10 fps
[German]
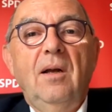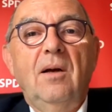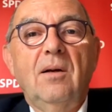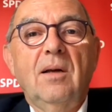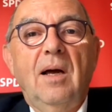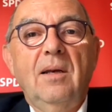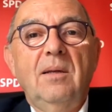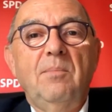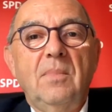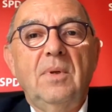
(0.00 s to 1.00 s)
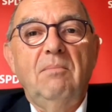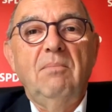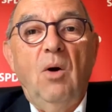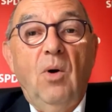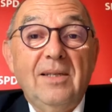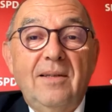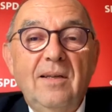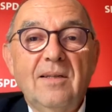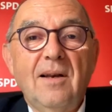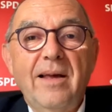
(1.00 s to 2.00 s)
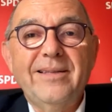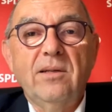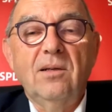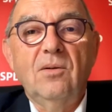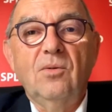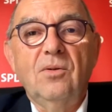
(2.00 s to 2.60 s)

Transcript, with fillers: äh, gerade eben ähm, auch als Dienstleister.